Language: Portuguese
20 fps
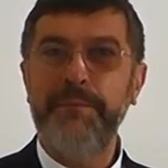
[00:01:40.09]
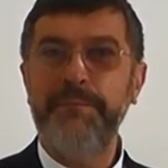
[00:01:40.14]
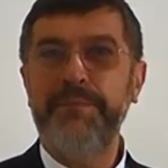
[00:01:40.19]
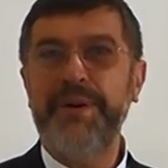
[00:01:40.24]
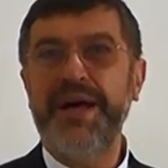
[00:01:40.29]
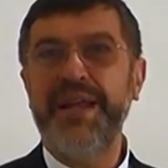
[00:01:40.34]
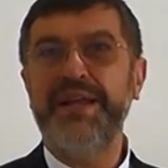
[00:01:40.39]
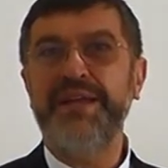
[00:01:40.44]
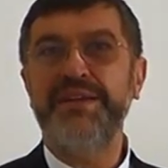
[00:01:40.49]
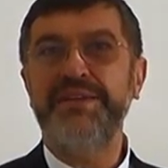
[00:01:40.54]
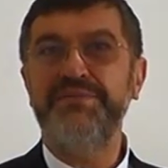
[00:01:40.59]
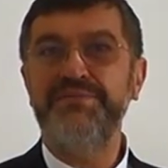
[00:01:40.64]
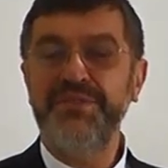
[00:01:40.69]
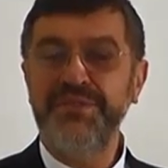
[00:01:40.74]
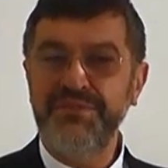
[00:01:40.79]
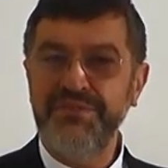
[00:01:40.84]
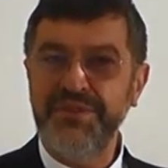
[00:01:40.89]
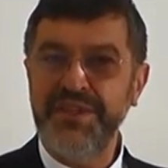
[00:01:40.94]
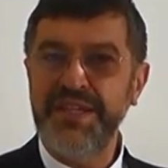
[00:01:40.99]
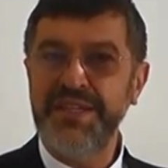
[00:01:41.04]
para
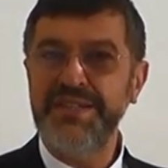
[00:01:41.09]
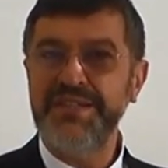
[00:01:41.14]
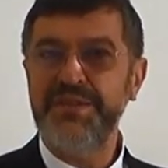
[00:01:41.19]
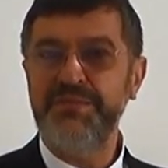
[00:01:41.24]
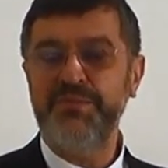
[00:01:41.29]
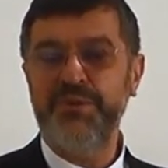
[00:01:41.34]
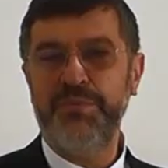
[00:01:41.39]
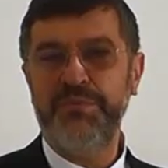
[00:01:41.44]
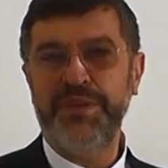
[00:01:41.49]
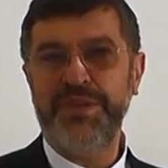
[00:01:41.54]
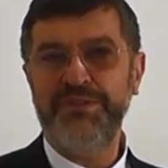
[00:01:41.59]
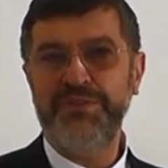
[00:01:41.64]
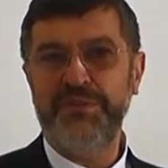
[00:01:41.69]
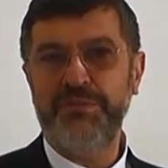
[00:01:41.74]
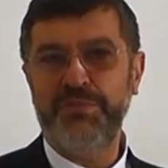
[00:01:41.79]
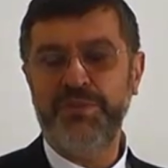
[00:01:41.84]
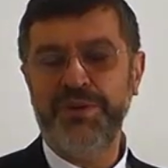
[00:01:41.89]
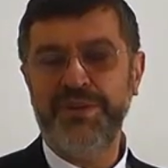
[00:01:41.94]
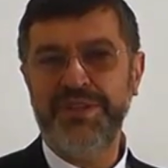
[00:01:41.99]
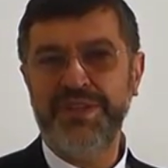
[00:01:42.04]
viver esse momento
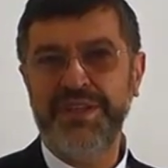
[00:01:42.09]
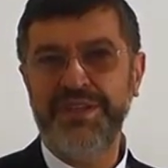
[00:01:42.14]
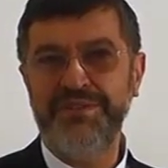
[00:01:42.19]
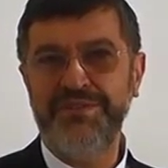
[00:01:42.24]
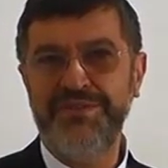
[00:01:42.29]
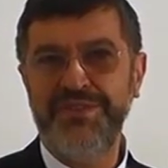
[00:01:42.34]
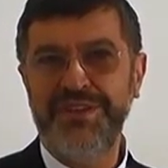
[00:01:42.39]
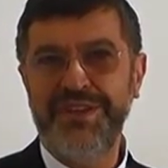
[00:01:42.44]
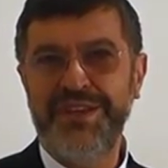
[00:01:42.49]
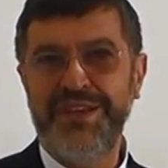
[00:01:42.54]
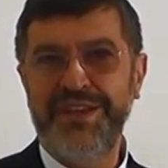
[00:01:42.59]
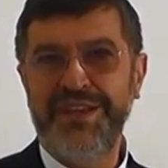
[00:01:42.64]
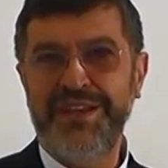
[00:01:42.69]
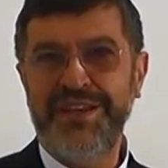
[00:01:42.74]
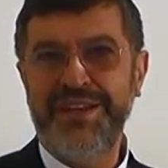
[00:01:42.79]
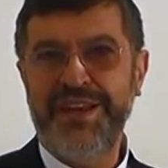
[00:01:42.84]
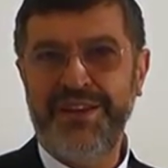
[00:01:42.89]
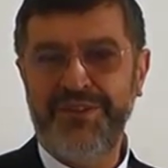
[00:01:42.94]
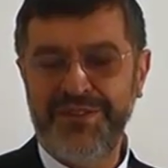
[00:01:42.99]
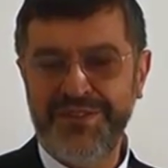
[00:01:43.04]
importante
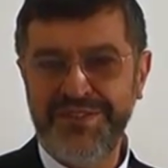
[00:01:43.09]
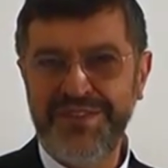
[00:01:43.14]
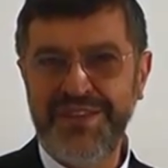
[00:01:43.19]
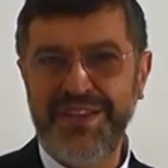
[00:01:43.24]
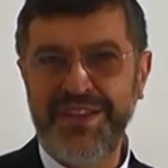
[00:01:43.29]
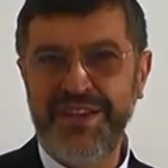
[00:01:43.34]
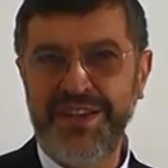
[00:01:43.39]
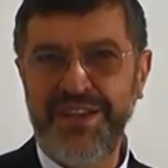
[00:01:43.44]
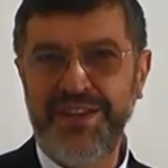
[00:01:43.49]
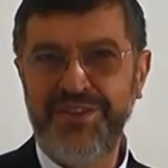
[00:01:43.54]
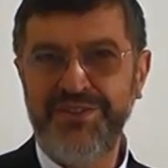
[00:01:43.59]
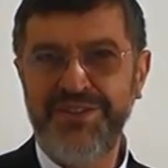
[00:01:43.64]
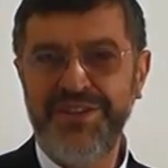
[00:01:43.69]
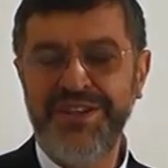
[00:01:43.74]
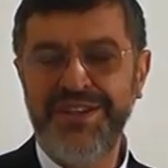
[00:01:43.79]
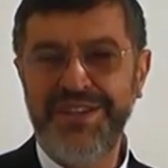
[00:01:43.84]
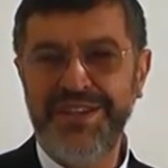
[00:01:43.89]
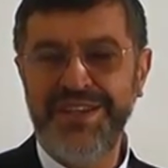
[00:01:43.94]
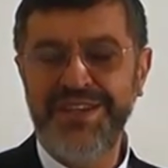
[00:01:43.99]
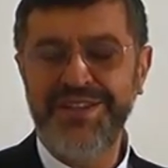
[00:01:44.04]
na nossa igreja
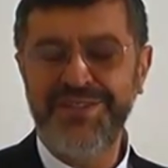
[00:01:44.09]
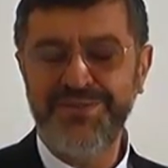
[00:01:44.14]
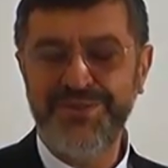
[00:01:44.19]
e na